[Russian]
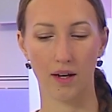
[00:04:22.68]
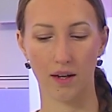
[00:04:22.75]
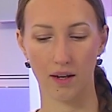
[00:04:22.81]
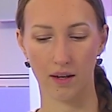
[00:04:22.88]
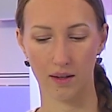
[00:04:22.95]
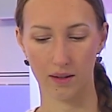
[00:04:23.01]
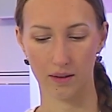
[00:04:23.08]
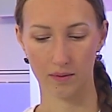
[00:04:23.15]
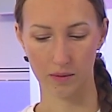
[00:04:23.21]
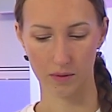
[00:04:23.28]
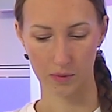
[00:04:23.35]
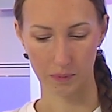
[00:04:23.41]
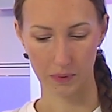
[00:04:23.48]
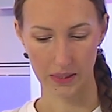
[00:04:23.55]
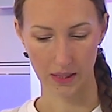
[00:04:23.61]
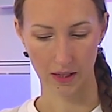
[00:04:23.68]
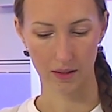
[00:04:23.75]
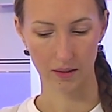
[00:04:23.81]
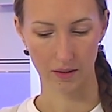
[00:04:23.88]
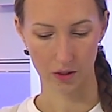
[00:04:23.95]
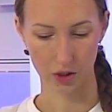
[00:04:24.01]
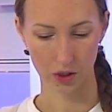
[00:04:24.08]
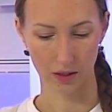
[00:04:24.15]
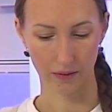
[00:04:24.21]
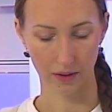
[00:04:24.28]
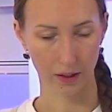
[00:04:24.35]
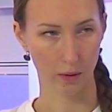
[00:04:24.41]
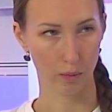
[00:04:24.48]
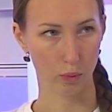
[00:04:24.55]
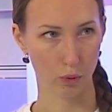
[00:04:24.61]
а, специально
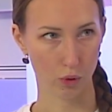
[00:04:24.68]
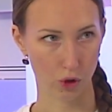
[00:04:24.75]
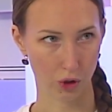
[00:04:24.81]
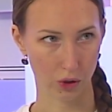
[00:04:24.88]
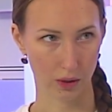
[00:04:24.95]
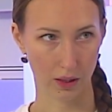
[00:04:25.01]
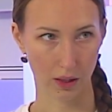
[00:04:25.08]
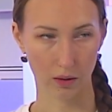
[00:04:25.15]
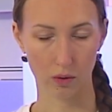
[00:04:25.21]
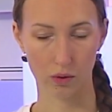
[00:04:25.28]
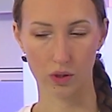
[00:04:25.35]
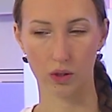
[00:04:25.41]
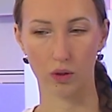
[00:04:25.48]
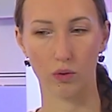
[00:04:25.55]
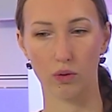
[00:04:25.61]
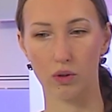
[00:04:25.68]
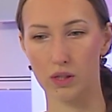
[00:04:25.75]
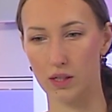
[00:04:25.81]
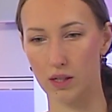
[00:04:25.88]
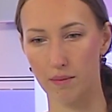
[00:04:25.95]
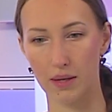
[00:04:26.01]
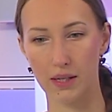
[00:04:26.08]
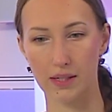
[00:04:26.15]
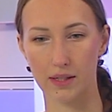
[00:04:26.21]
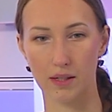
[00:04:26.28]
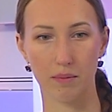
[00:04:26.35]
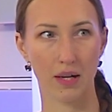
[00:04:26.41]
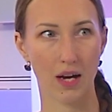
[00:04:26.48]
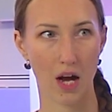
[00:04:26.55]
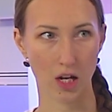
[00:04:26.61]
человек обученный, да, то есть, который занимается
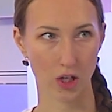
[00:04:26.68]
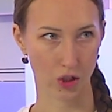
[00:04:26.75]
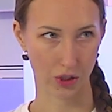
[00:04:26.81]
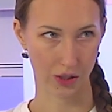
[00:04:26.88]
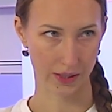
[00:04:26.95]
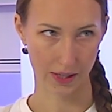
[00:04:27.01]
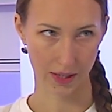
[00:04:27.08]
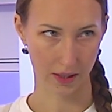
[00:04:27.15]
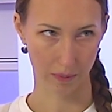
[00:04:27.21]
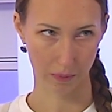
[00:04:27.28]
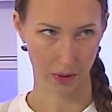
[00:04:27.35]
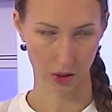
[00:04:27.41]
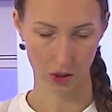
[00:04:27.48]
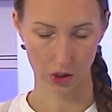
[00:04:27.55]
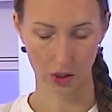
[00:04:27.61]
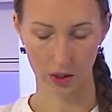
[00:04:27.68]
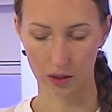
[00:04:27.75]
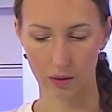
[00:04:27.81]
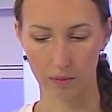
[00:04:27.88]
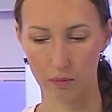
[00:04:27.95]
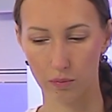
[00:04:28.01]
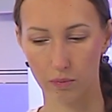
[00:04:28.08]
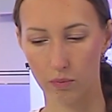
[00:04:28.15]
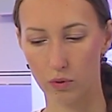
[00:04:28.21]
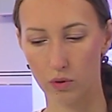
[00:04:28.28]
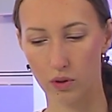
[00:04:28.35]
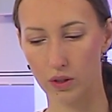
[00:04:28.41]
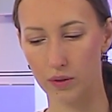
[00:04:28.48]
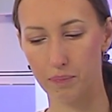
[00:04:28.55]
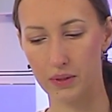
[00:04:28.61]
этим каждый день на протяжении там
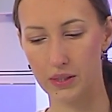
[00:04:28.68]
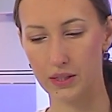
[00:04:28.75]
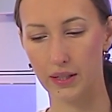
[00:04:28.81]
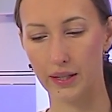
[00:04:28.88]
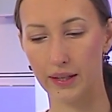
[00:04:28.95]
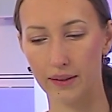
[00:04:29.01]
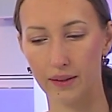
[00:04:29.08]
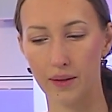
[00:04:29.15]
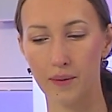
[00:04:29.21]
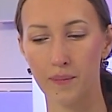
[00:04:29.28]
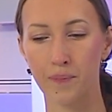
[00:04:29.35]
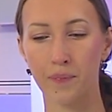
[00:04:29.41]
более пяти лет.